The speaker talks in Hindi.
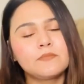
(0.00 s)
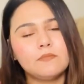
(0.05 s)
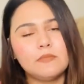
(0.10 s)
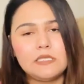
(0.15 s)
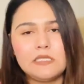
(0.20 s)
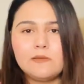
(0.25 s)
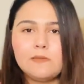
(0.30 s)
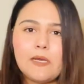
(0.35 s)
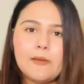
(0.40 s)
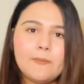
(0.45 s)

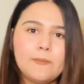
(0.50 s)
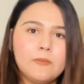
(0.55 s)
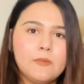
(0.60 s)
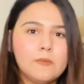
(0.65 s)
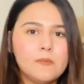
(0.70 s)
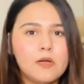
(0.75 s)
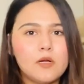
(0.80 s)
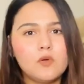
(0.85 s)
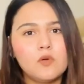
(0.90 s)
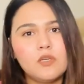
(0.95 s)
मतलब आप
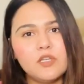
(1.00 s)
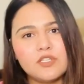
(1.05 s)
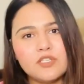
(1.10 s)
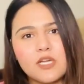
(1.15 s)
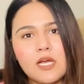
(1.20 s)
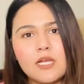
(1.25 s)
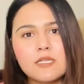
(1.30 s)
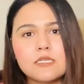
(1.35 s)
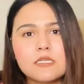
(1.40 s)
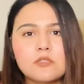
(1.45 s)
मम्मा को ले
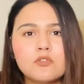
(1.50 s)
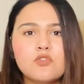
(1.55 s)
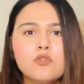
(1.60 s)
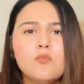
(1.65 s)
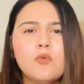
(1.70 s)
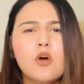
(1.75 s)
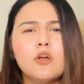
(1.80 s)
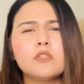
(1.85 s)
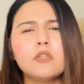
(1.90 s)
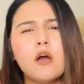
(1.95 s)
जा सकते हो
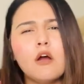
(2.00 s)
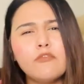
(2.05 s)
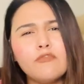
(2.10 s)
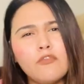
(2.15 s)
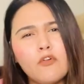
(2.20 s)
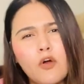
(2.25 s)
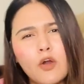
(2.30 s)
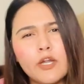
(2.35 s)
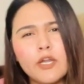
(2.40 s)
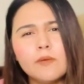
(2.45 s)
बहुत
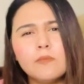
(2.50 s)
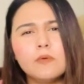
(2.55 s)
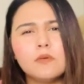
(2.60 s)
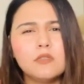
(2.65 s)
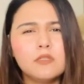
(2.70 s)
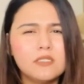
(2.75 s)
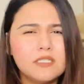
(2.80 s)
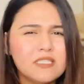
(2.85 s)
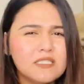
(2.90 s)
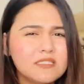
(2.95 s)

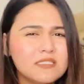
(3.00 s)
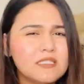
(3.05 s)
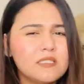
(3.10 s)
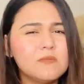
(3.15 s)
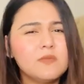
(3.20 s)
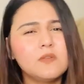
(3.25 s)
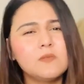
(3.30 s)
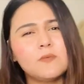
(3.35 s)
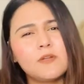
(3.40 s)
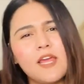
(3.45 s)
अफोर्डेबल
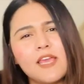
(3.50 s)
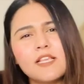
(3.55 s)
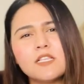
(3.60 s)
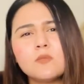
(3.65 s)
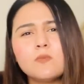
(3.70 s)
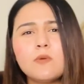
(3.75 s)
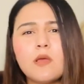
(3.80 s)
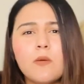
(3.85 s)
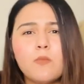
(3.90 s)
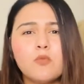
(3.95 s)
रीजनेबल
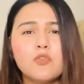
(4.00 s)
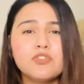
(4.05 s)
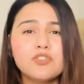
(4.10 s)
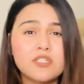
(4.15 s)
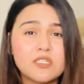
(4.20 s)
प्राइस पे आपको